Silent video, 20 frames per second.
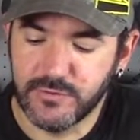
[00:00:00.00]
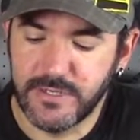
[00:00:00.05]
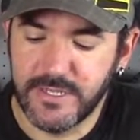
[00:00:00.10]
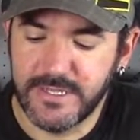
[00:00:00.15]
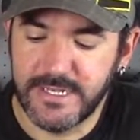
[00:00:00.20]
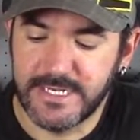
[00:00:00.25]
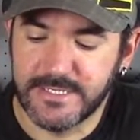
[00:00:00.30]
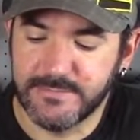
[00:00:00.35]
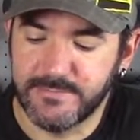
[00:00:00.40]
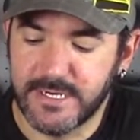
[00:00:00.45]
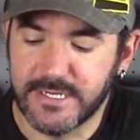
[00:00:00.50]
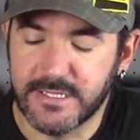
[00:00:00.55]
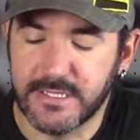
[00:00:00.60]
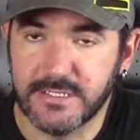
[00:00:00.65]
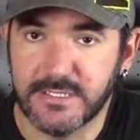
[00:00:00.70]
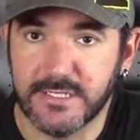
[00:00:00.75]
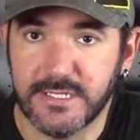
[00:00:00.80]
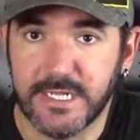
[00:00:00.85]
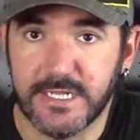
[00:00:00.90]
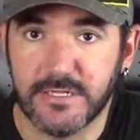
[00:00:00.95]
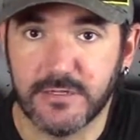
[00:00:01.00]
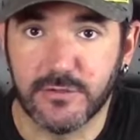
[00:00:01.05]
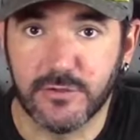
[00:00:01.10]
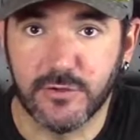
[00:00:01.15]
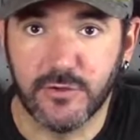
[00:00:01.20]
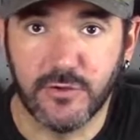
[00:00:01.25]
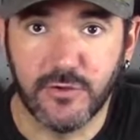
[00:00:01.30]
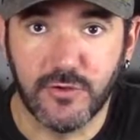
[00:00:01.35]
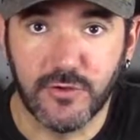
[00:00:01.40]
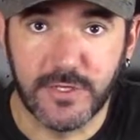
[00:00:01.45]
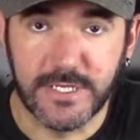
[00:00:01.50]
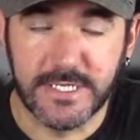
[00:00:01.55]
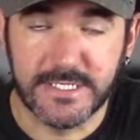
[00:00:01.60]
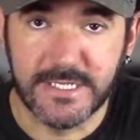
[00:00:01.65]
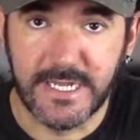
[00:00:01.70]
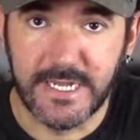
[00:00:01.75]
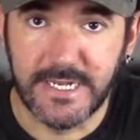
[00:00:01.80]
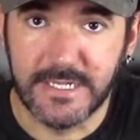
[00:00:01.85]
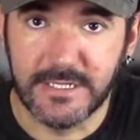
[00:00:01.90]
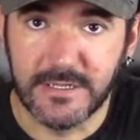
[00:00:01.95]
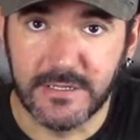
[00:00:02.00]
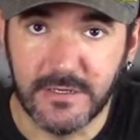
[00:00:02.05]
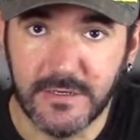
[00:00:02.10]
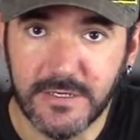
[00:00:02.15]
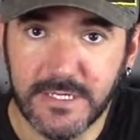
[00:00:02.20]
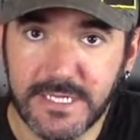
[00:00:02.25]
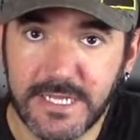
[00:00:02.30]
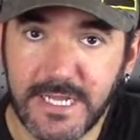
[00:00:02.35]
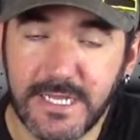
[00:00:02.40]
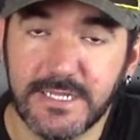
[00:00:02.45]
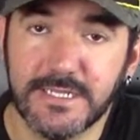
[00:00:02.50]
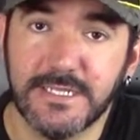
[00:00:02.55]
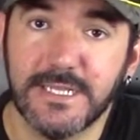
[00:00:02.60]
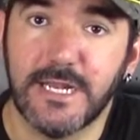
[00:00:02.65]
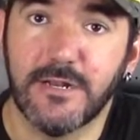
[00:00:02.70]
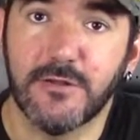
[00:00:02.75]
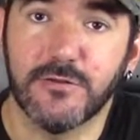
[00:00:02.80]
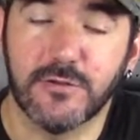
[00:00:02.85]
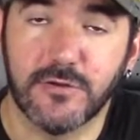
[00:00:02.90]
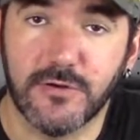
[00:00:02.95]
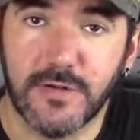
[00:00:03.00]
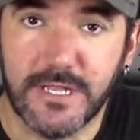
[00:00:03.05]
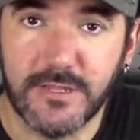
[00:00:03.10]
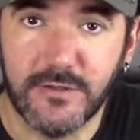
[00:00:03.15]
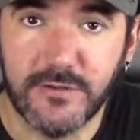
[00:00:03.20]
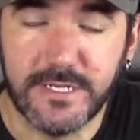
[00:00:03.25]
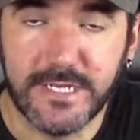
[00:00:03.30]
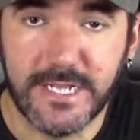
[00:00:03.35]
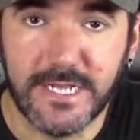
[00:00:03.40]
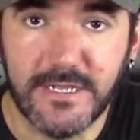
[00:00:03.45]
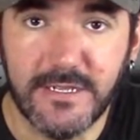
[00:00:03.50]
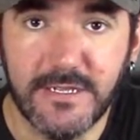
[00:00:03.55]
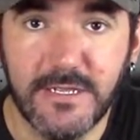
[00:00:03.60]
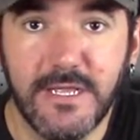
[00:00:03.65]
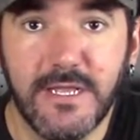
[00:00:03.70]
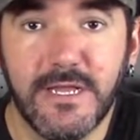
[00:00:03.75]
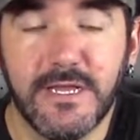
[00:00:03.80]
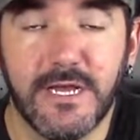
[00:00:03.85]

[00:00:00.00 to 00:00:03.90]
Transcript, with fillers: una de las partes irá todo lo que es la electrónica y al otro lado irá